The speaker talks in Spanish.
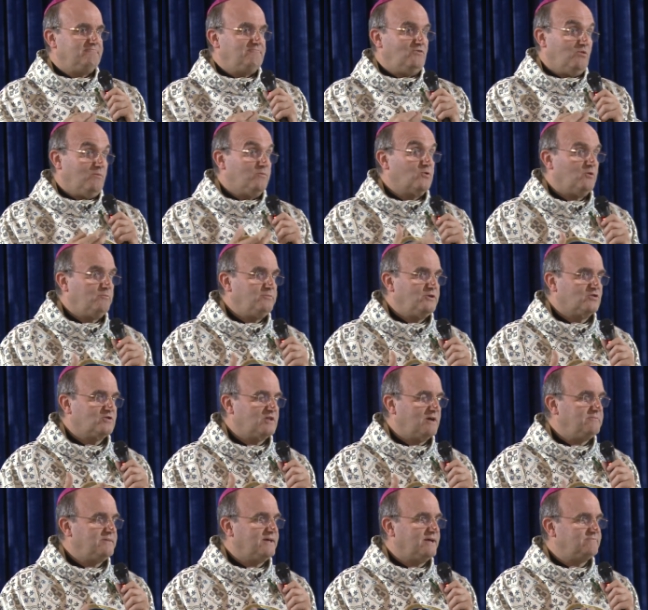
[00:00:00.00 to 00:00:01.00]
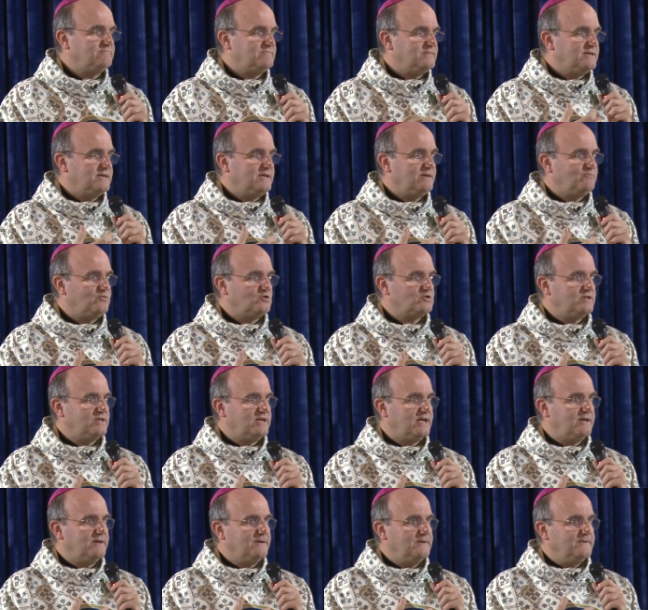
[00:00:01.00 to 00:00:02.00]
lo propio también, ¿eh? pues
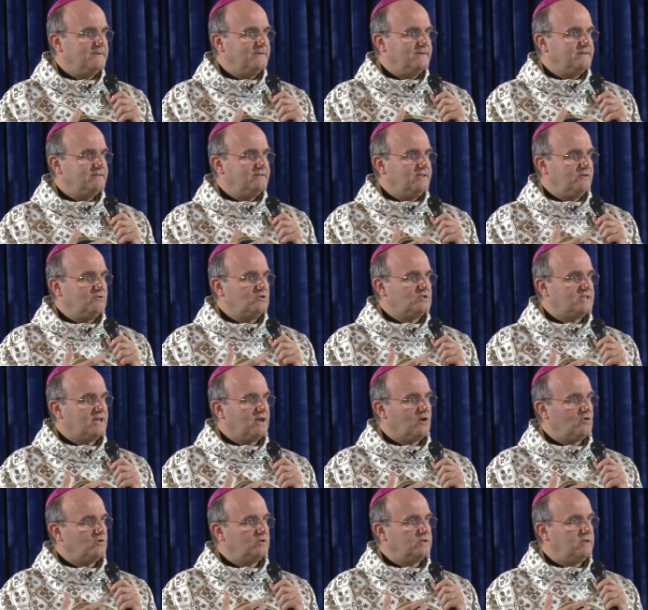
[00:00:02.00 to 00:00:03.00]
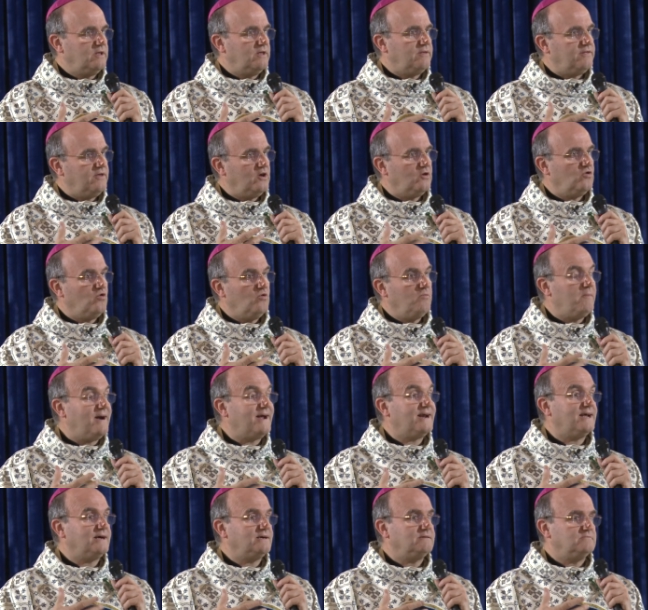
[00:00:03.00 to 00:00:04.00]
de, nuestra condición
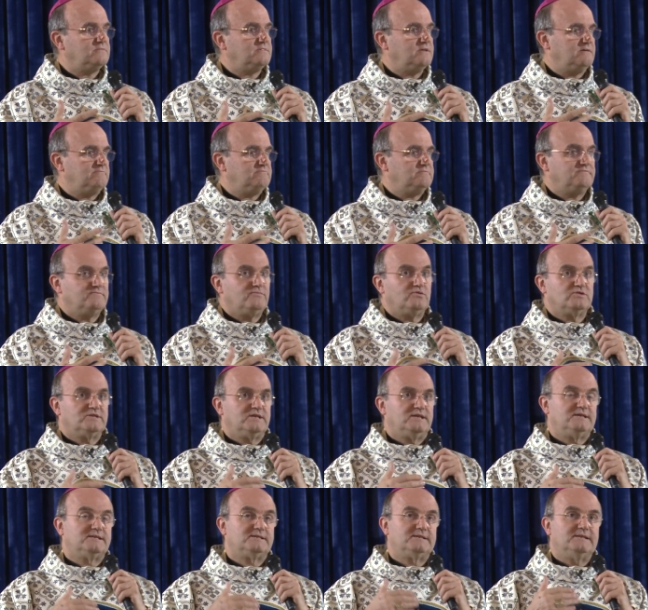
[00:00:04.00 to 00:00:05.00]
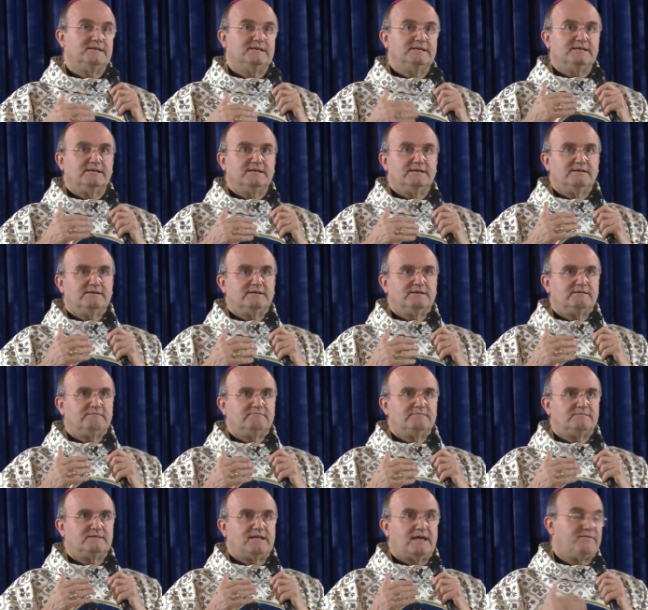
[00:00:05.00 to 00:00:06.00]
humana, pues es
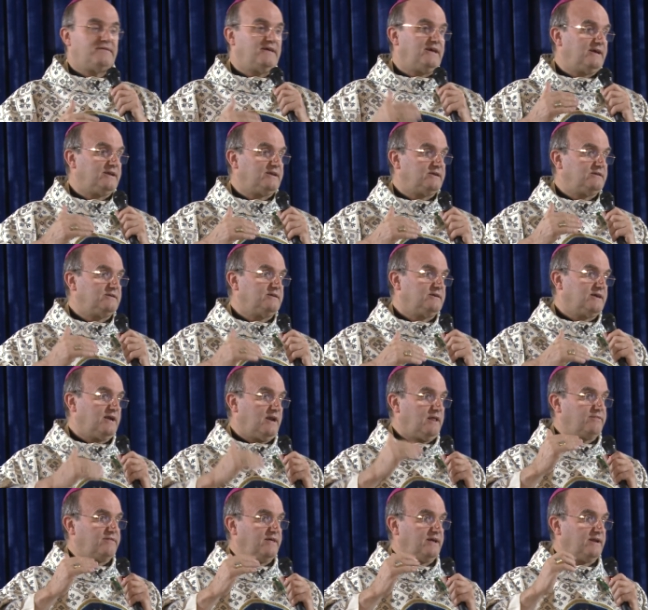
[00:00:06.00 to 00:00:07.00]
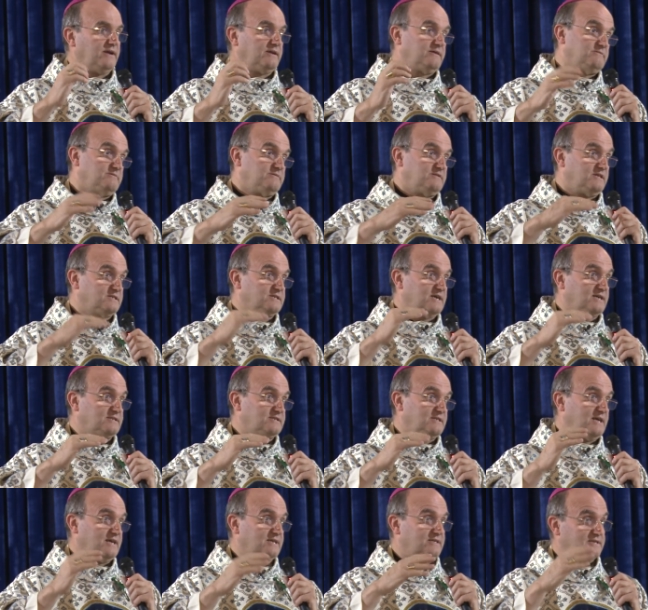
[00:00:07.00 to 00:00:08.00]
nacer, crecer,
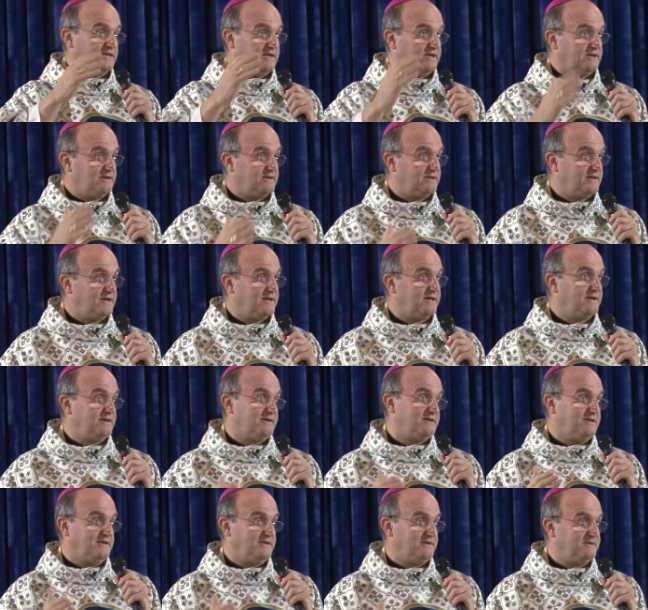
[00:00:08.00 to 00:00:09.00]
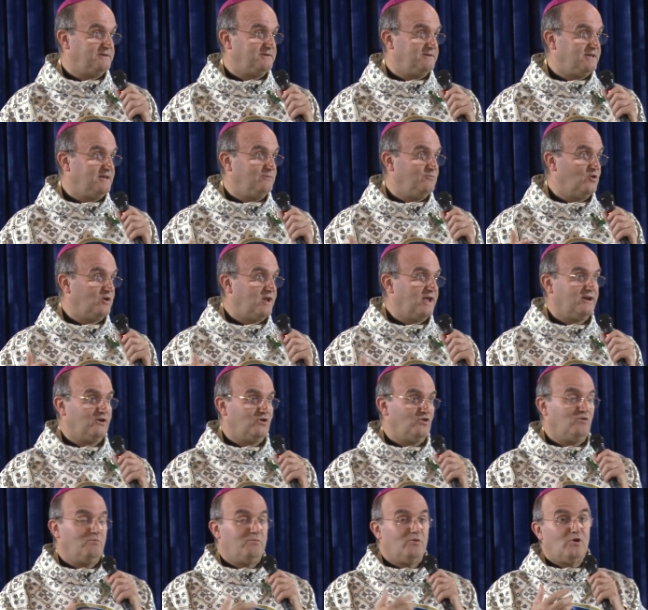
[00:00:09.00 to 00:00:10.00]
desgastarse eh, y, morir,
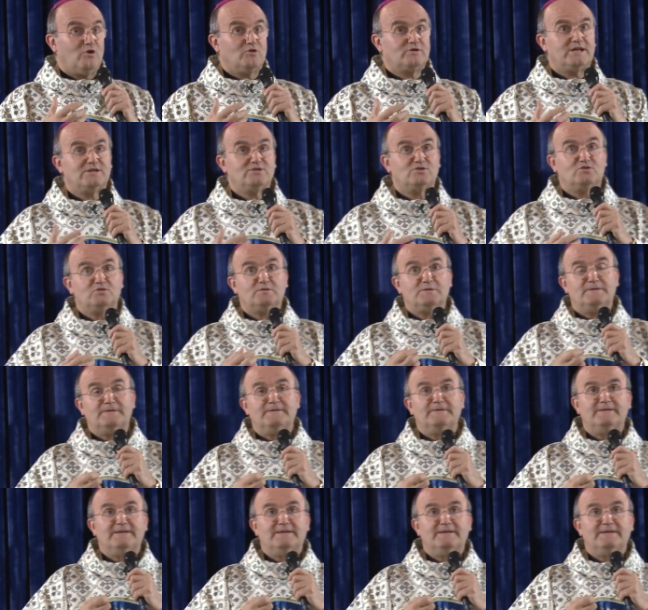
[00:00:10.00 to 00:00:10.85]
¿no? Por lo tanto,